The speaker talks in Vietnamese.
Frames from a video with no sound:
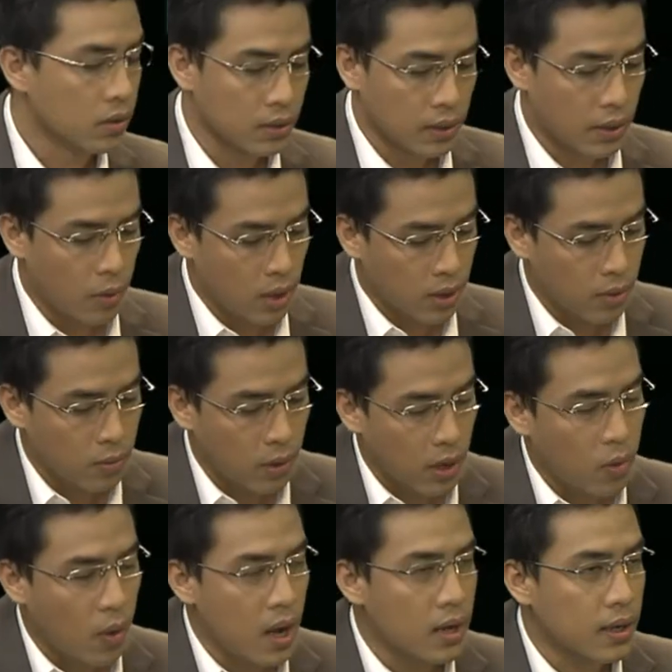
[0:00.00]
thì các hoạt động ngoại
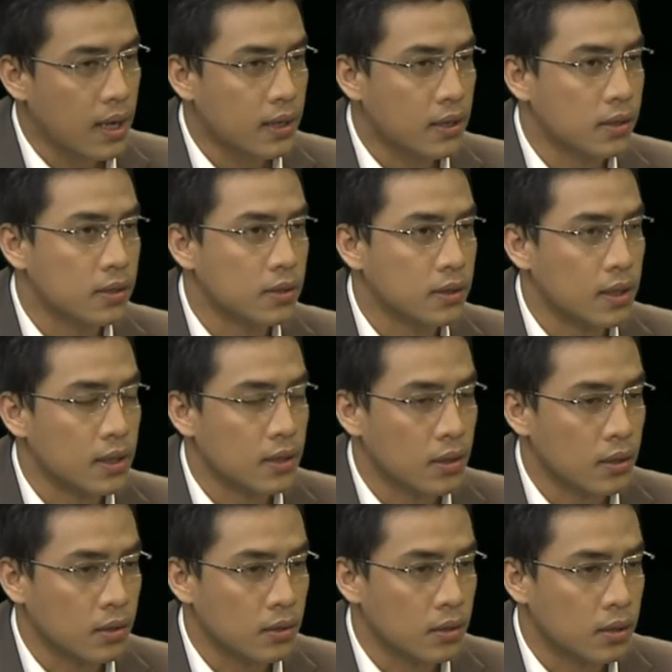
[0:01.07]
khóa ở các trường thì
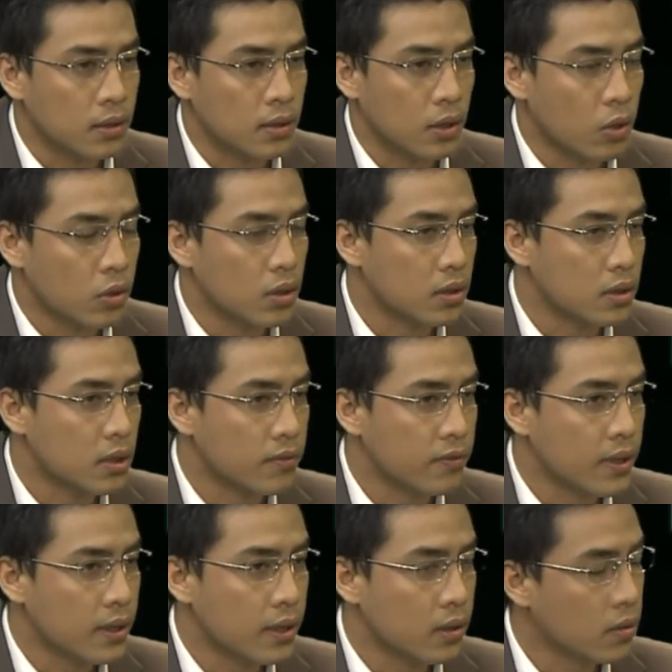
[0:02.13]
ờ, thường là đối tượng sinh
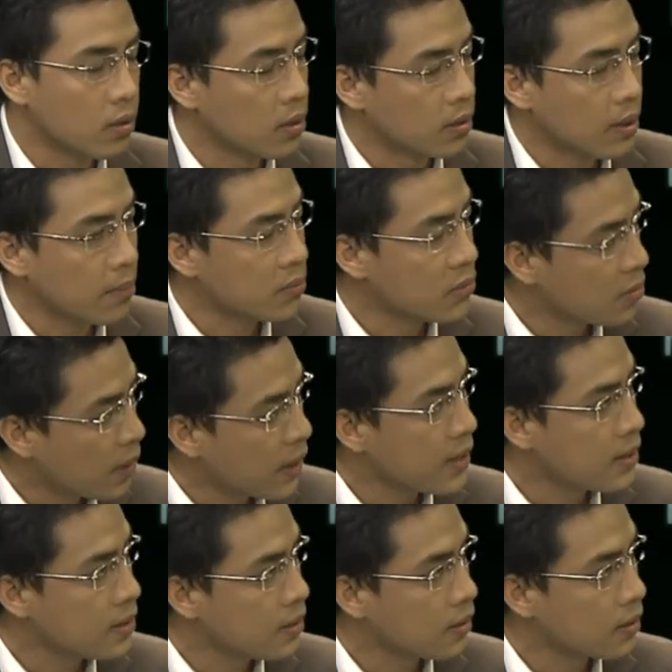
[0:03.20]
viên của năm thứ
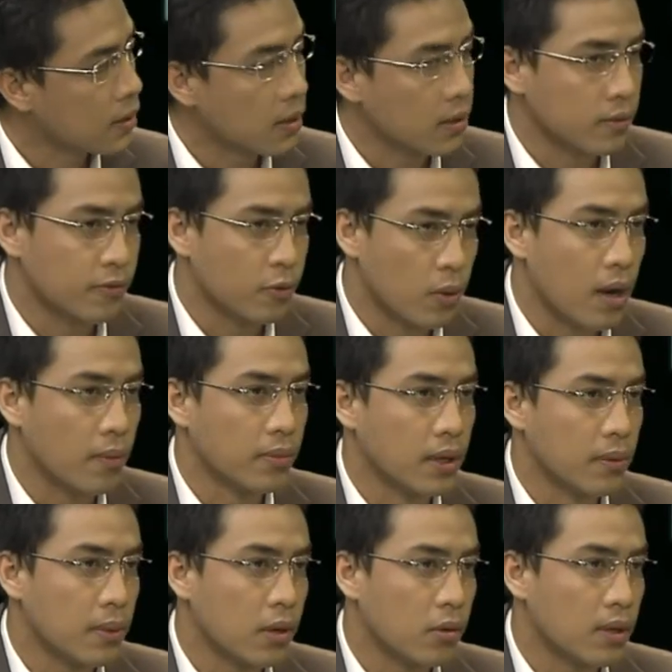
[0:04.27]
mấy là phù hợp
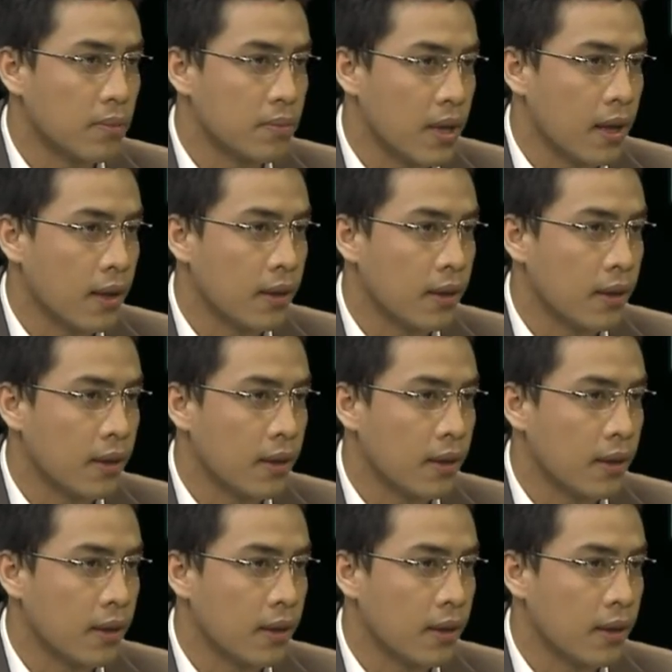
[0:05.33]
để bắt đầu tham gia